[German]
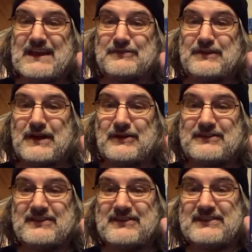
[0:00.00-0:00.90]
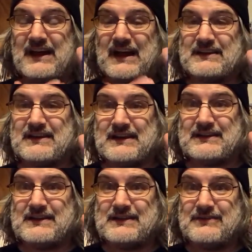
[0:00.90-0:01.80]
davon aus, dass es die
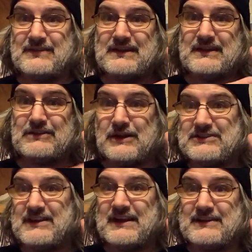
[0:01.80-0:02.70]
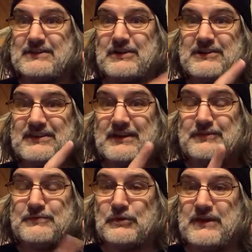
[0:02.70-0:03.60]
Uncut, wie in Deutschland. Deutschland
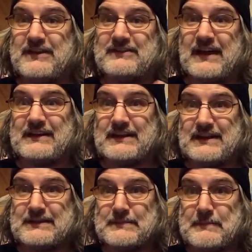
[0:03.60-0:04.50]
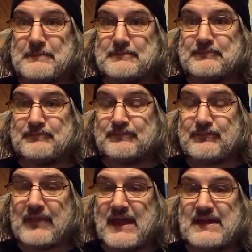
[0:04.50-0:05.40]
auf Blu-ray ist Uncut.
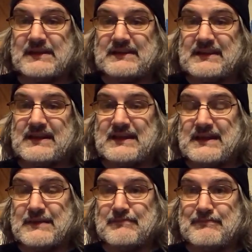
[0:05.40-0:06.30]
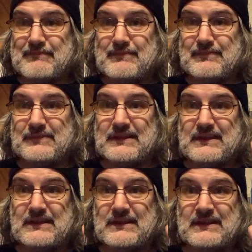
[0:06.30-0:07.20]
Die,
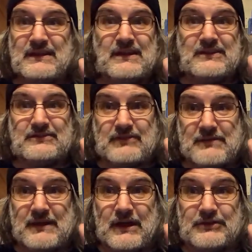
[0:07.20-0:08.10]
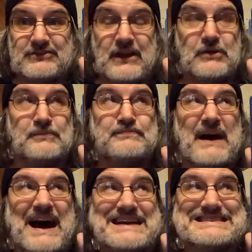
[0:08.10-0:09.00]
die Streaming-Ausstrahlung bei